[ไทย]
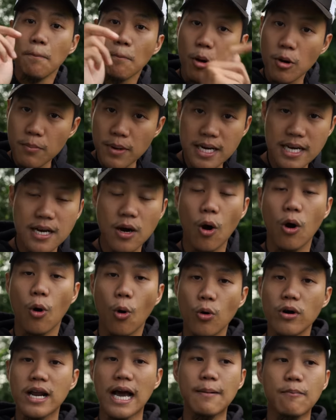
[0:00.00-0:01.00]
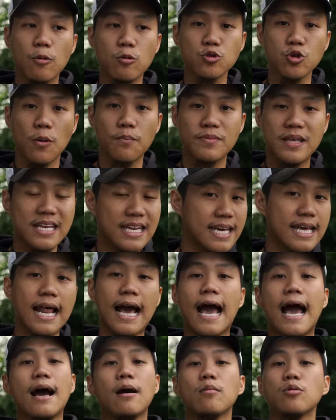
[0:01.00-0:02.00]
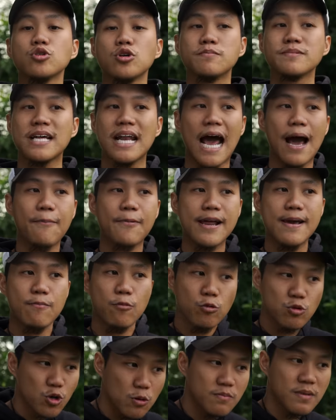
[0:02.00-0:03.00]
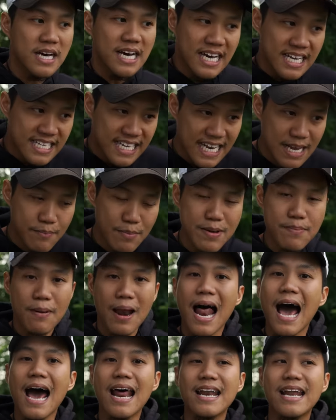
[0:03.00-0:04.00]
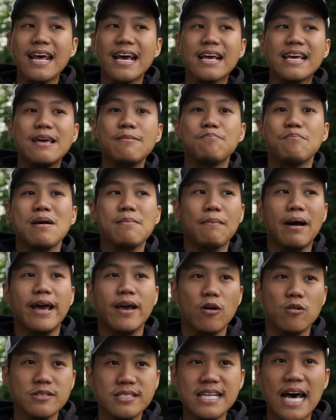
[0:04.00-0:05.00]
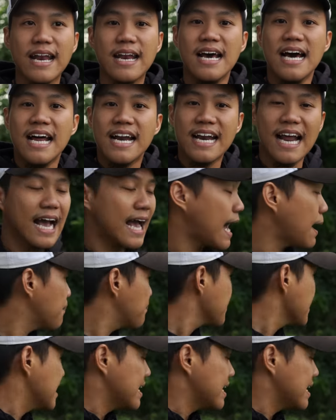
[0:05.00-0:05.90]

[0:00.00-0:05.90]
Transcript: บนมือถือของคุณครับคุณผู้ชมทีนี้แหละฮะคุณผู้ชมซันอัพคลิปคุณผู้ชมจะได้ไม่พลาดในคลิปใหม่ๆของซันนะครับ